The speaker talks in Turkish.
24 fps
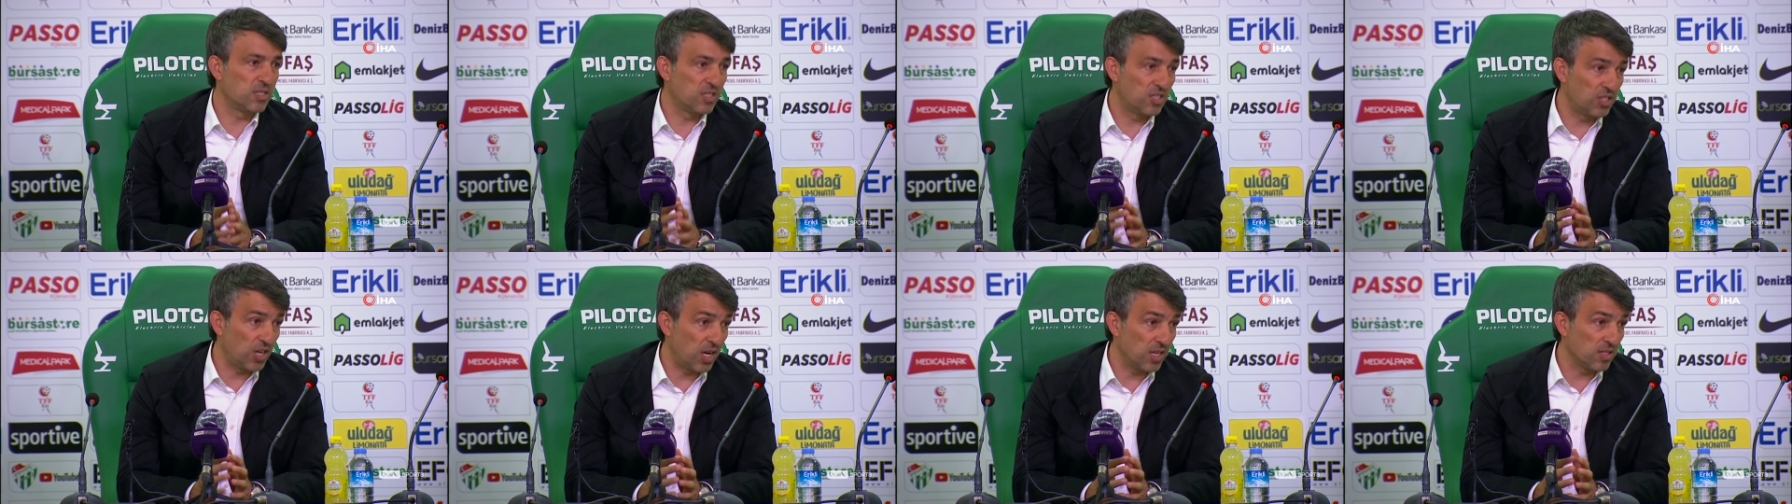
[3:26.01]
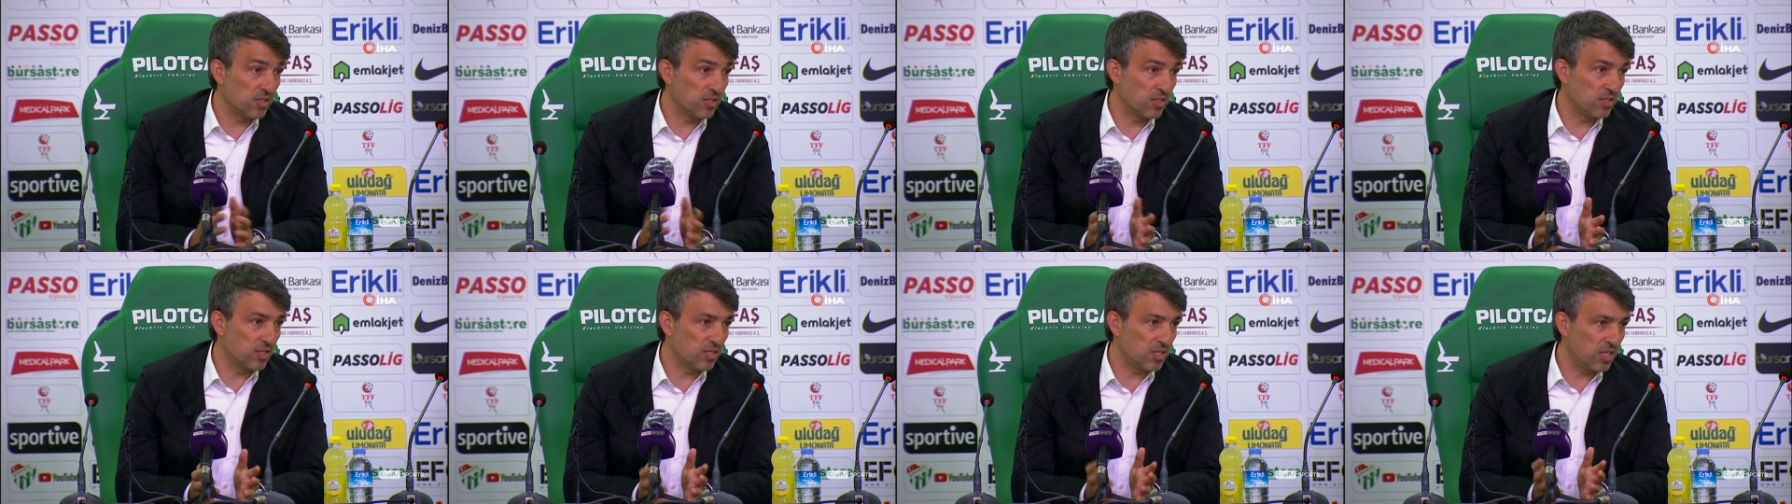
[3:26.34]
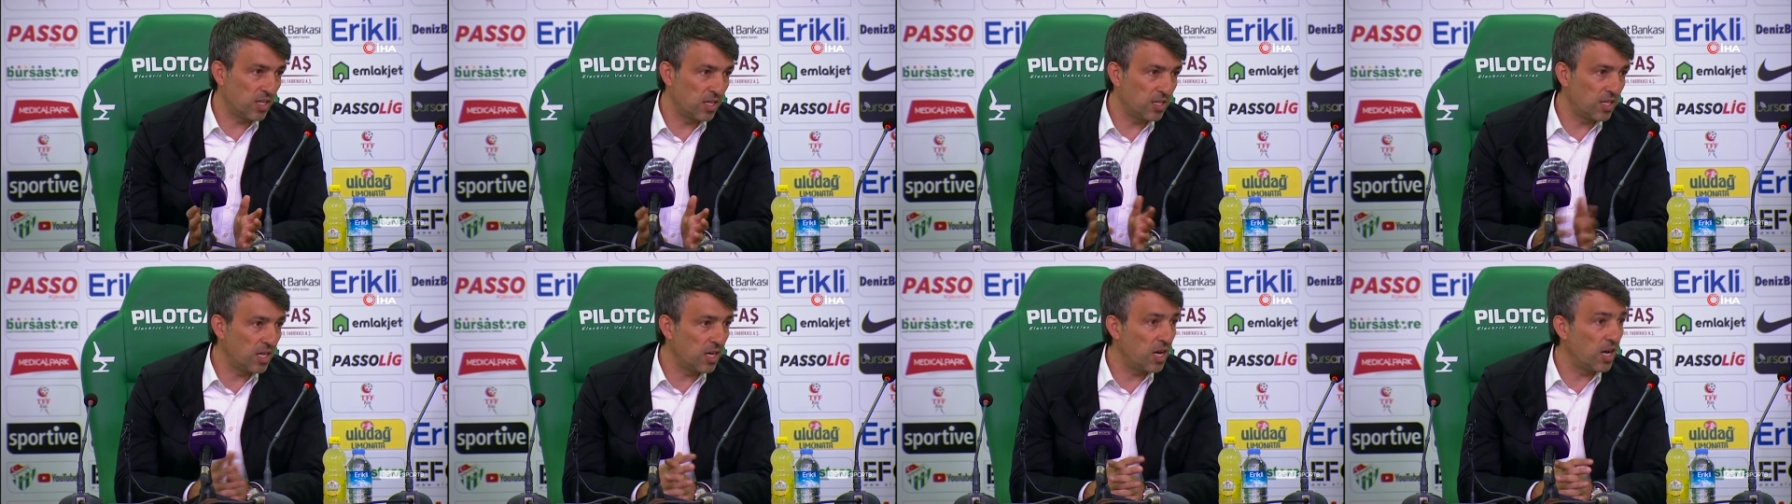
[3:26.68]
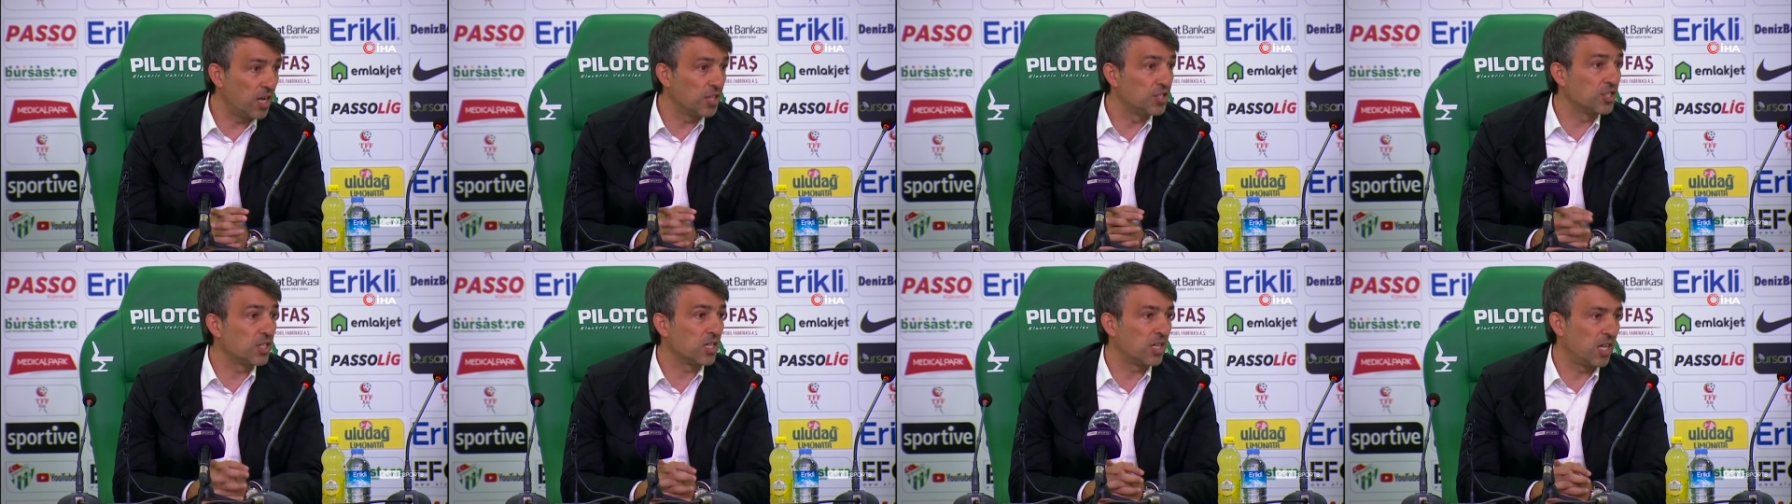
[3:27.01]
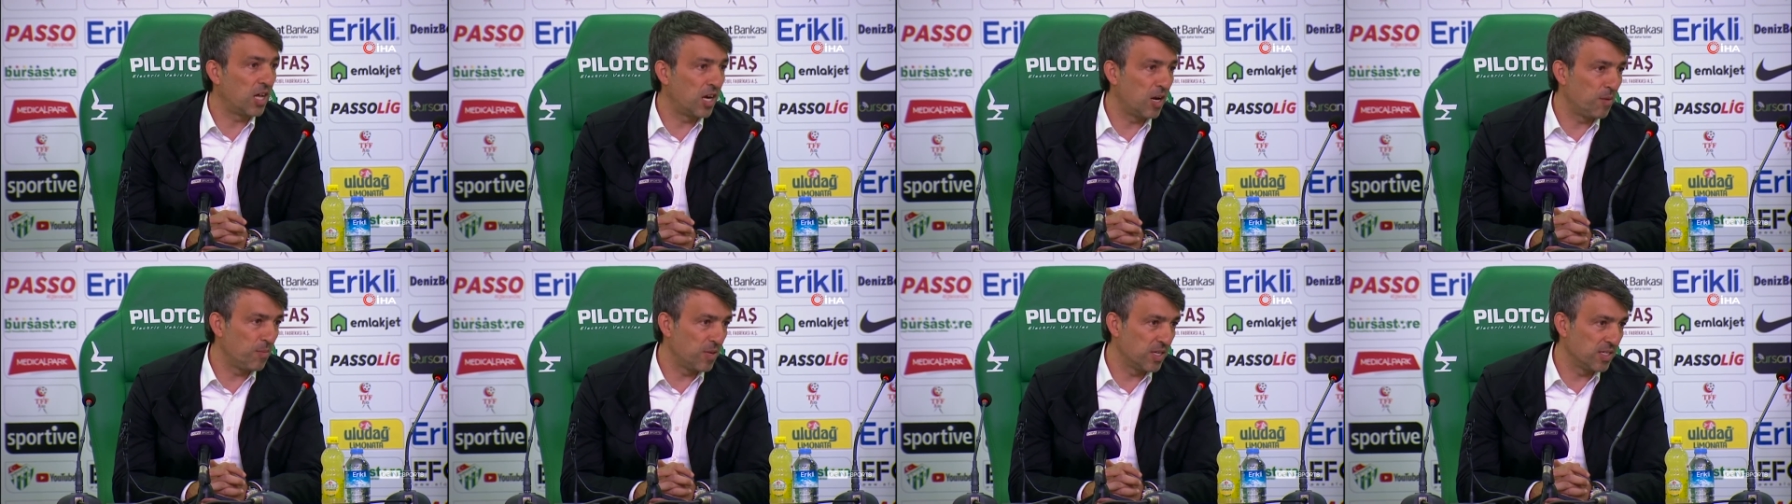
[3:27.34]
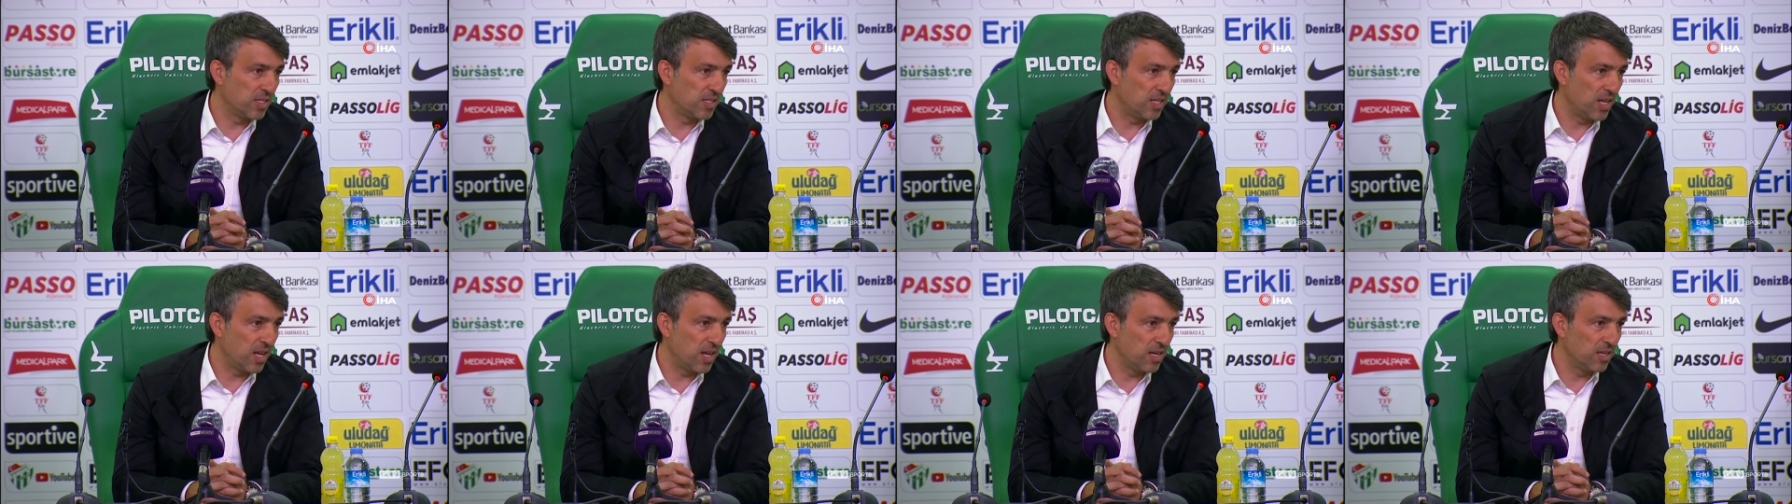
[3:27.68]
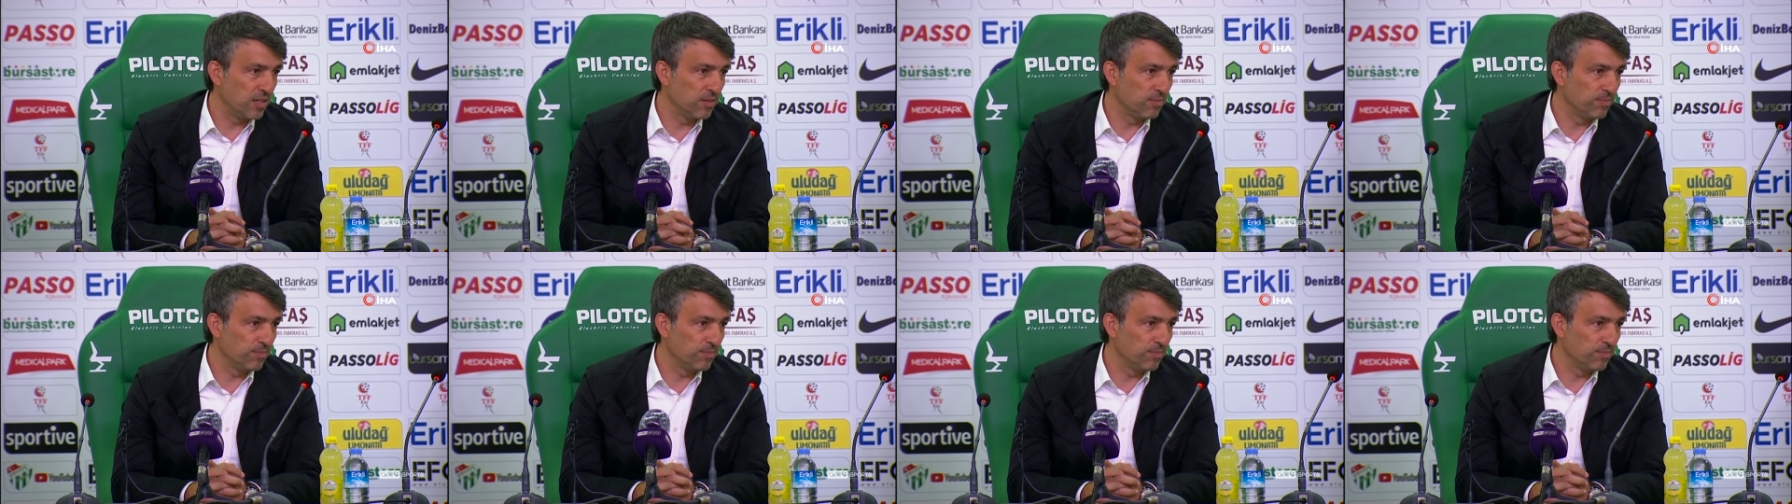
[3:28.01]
şanssızlıkla da açıklanamaz yani.